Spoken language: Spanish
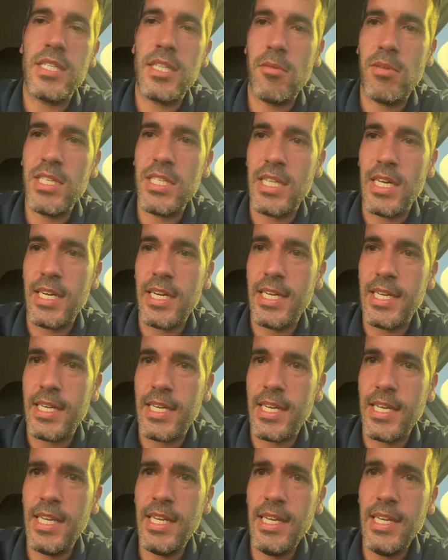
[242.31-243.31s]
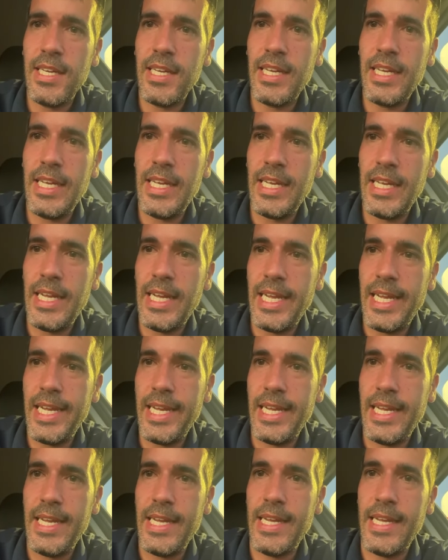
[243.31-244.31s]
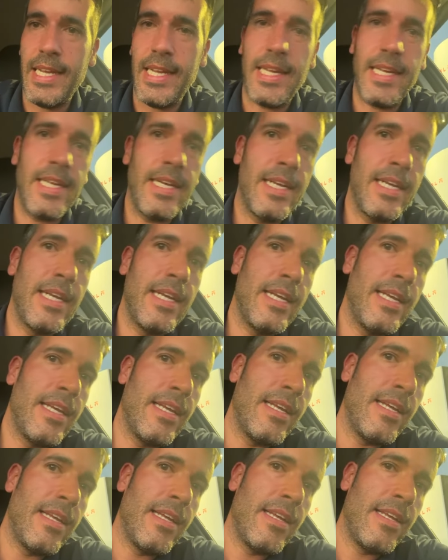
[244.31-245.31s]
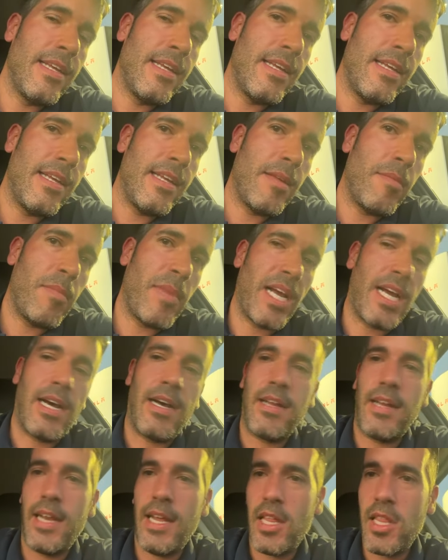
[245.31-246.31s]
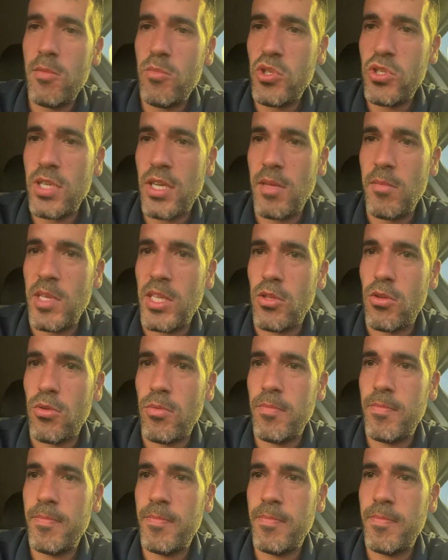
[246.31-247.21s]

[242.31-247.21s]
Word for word: se va a estancar aquí y... Venga, le hacemos seguimiento.